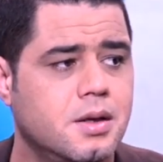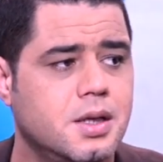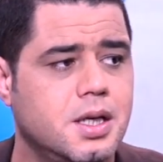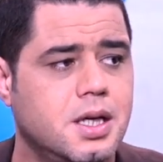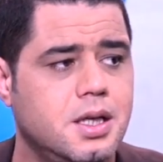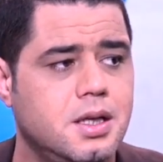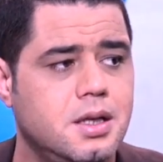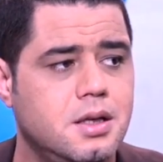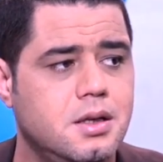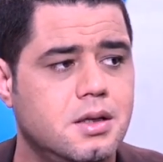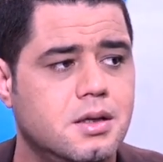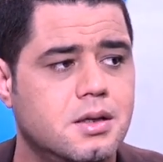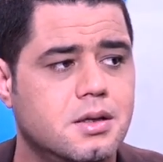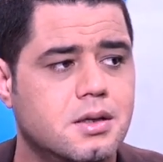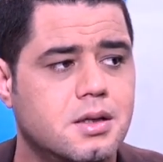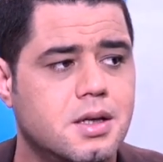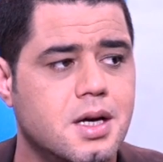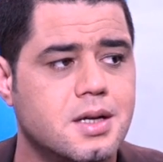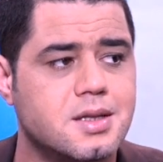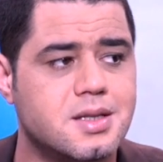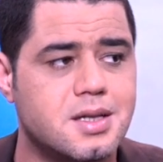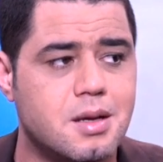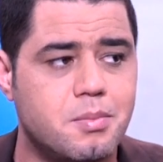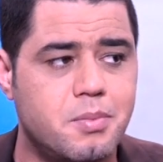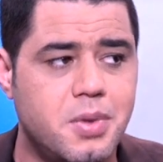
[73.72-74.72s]
يعني
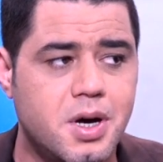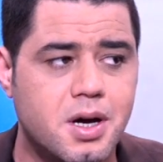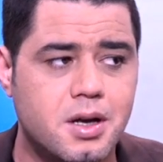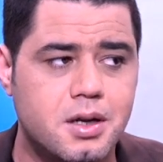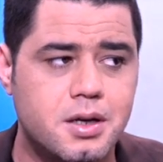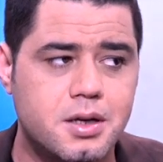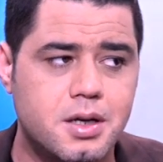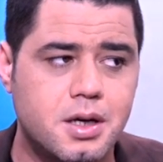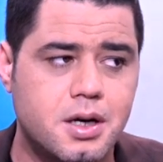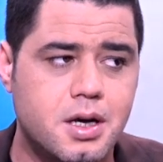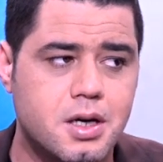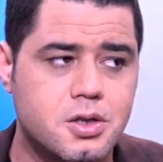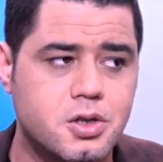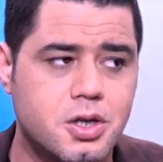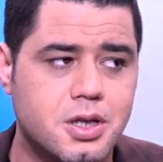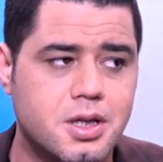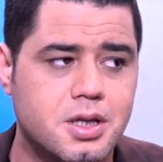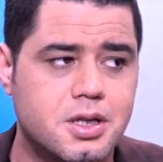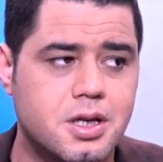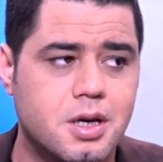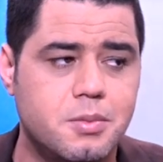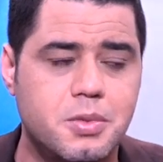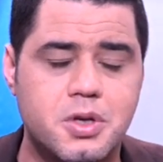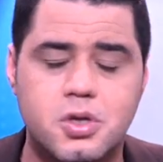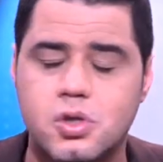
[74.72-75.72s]
كان سباق للنقاش
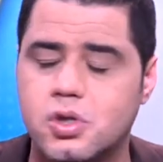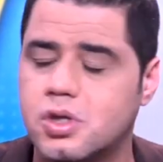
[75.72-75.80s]
عدد كبير